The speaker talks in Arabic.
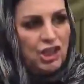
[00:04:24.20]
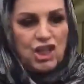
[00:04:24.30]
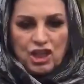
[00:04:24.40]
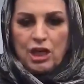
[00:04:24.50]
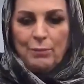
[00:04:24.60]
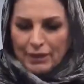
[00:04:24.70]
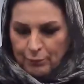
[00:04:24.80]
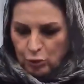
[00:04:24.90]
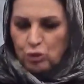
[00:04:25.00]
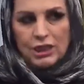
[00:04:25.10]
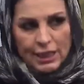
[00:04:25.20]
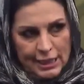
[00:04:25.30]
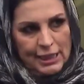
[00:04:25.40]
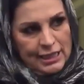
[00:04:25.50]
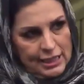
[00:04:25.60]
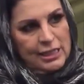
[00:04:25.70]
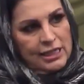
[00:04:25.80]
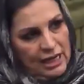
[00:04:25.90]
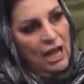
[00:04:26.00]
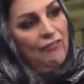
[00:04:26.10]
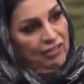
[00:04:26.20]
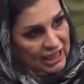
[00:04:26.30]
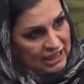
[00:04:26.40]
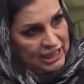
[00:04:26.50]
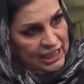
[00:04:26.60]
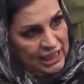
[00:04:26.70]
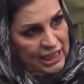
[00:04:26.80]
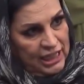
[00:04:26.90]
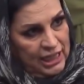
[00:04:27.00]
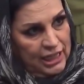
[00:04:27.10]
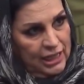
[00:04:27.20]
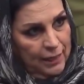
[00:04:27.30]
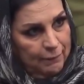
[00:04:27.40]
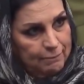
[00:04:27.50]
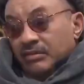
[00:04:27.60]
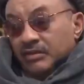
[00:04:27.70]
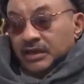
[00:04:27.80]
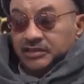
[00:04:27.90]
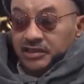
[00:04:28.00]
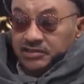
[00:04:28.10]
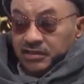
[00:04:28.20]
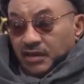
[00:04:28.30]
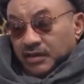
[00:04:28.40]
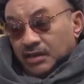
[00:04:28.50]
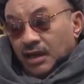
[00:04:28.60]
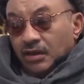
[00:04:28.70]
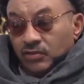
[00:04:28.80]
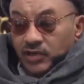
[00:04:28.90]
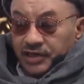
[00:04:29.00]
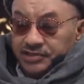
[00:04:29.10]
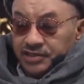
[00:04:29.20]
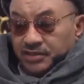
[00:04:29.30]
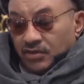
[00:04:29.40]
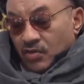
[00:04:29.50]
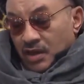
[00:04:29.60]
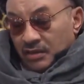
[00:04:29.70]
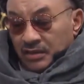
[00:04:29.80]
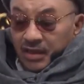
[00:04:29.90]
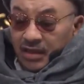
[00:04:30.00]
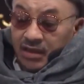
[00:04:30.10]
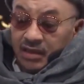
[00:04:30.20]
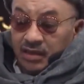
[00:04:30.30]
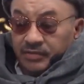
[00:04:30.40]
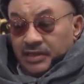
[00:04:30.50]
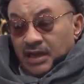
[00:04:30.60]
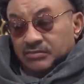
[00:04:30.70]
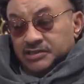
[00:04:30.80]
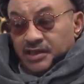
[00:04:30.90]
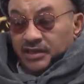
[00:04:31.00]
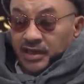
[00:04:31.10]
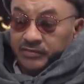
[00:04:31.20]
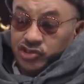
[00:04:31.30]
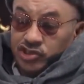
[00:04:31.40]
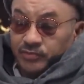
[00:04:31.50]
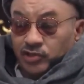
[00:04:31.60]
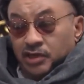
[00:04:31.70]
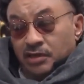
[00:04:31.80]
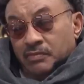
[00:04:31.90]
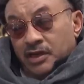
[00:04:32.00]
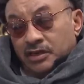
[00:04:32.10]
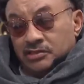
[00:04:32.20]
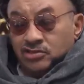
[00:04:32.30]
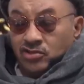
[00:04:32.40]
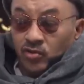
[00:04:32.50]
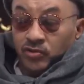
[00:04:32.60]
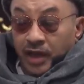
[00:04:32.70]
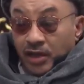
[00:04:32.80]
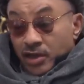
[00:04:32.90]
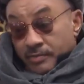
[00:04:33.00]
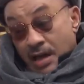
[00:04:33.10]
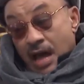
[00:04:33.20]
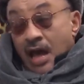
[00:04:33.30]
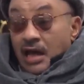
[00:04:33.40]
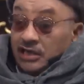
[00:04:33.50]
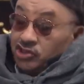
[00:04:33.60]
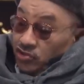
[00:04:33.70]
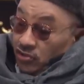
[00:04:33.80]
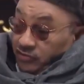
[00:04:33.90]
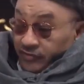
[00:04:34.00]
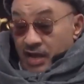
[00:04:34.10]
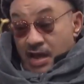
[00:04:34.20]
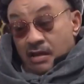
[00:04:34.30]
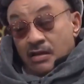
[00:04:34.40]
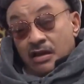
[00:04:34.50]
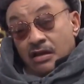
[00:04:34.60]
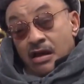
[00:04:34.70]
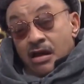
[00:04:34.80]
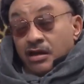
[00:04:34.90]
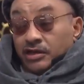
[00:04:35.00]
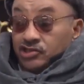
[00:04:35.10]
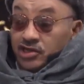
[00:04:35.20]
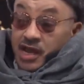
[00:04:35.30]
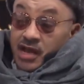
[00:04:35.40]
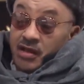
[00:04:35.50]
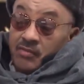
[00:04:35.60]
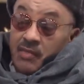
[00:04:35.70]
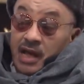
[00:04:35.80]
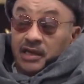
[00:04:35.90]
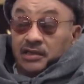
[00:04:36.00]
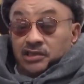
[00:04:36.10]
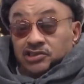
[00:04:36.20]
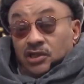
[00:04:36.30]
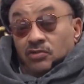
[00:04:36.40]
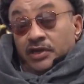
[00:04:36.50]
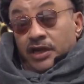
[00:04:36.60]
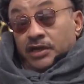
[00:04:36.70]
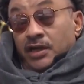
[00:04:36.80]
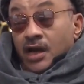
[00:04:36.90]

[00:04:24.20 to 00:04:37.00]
قداش يعني بعدين بنقعد ها ها ها في الغسيل لا ما اقدرش اغير حوايجي توا انا بقعد بس هنا بتجيبوا لي الميه السخونه اش نحط آه، آه، رجليا ما نقدرش نحي